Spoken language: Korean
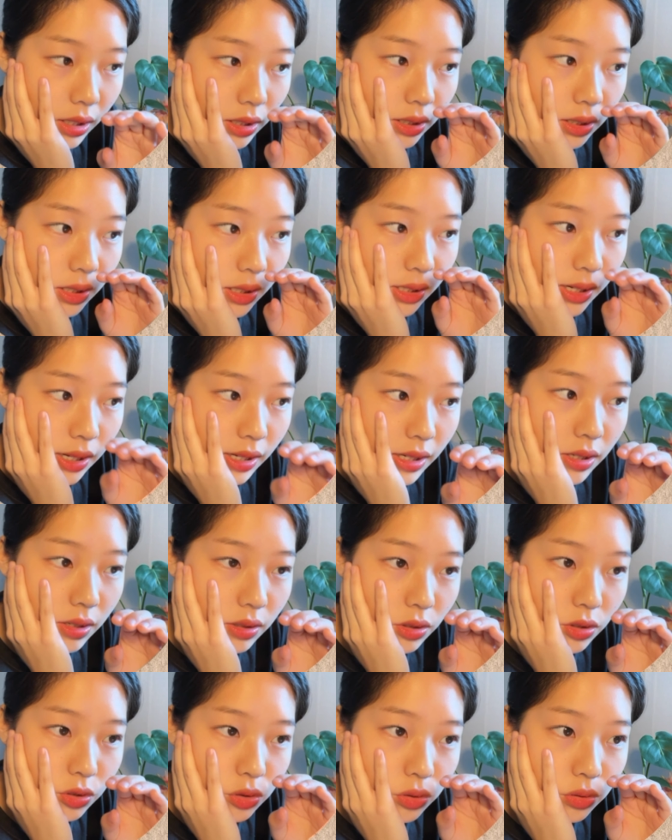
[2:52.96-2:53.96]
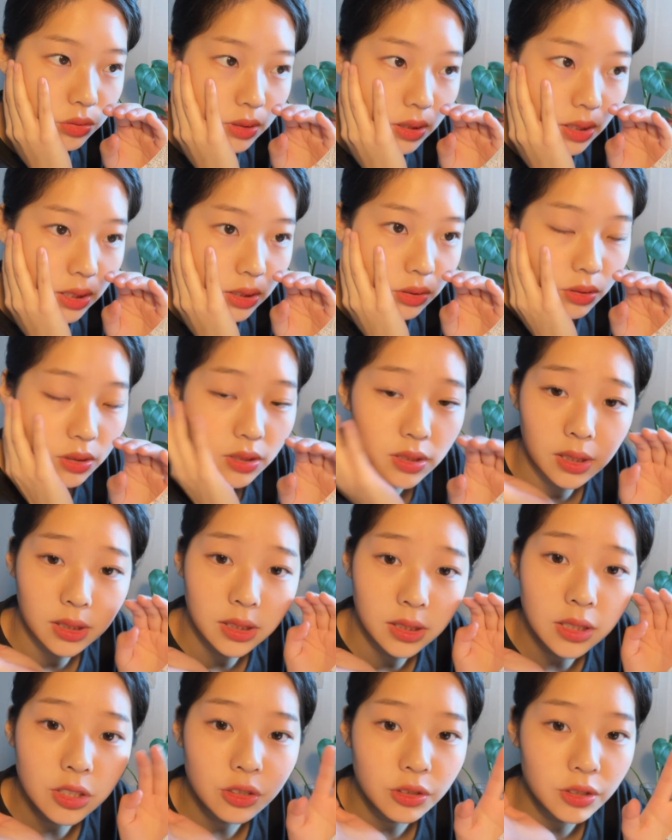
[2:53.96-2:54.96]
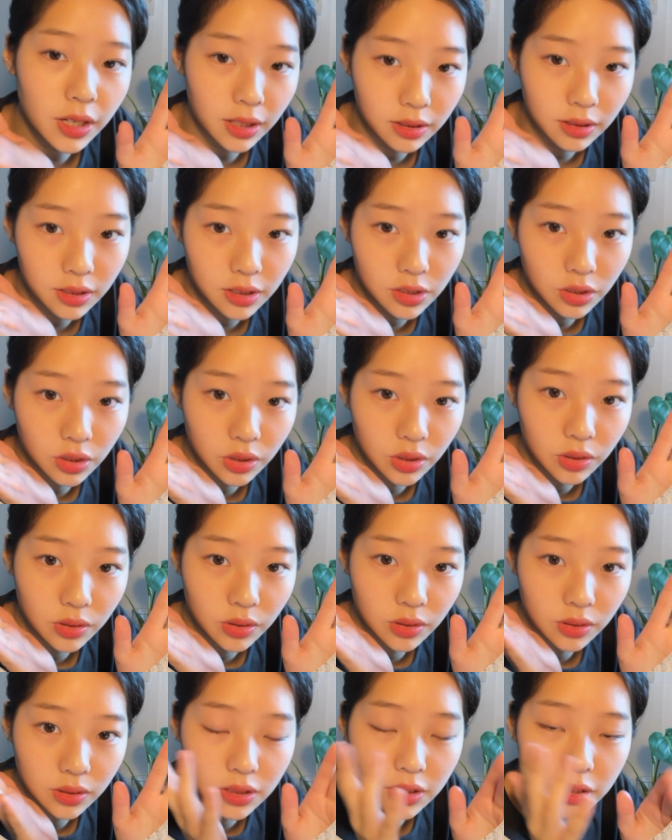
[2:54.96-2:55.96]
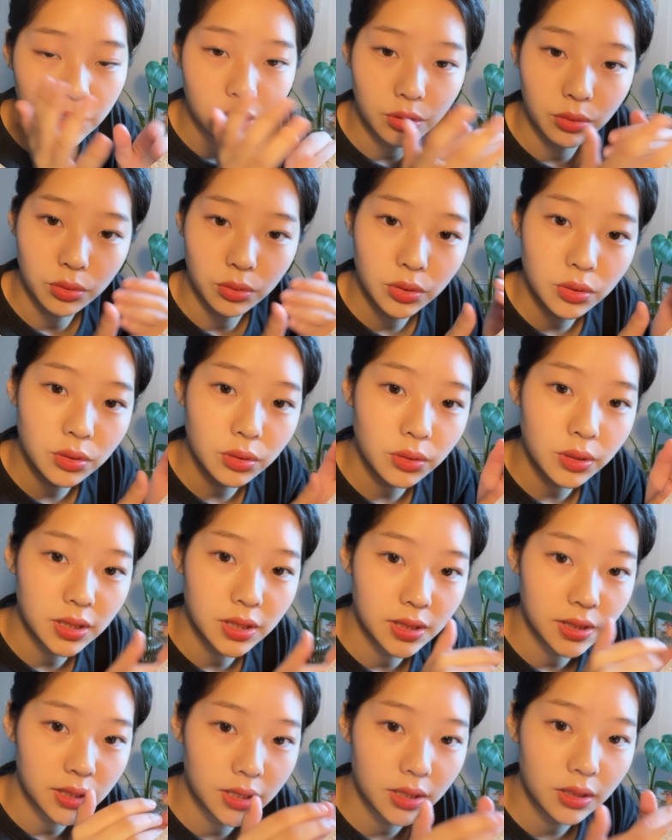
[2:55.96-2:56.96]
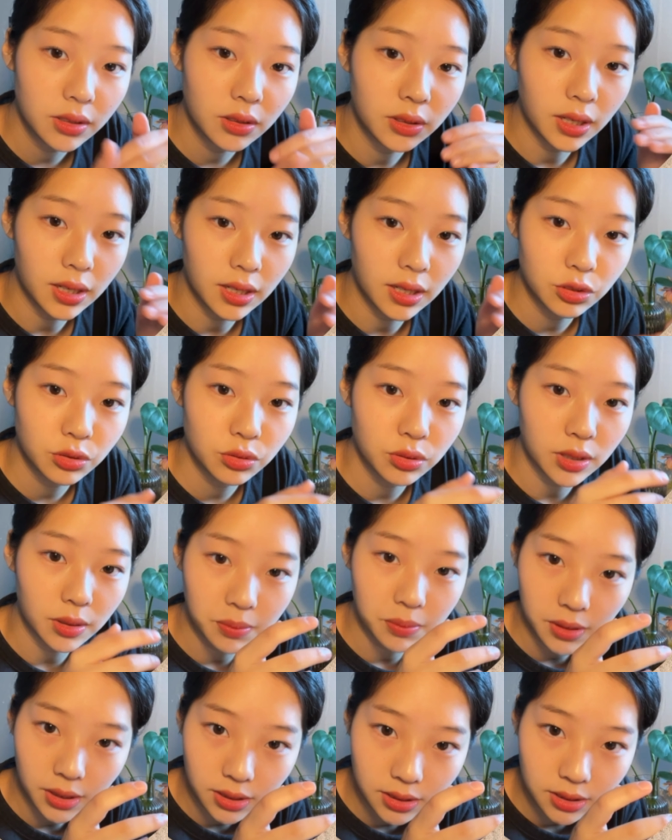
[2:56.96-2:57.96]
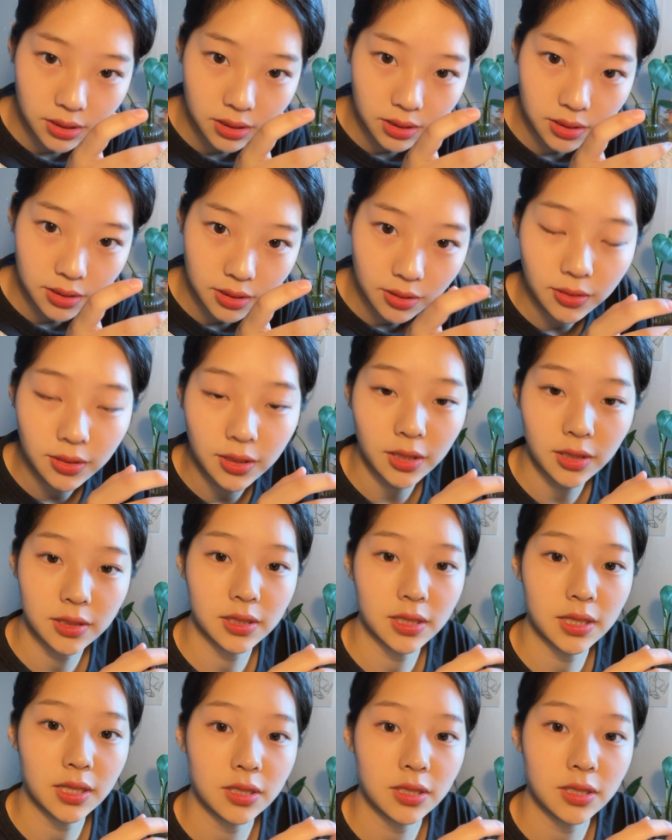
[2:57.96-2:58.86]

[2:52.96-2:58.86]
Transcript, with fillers: 이 레이어 수가 더 이상 생성이 안 돼서 그 뒤로 스토리를 이어나갈 수가 없다는 그런 댓글이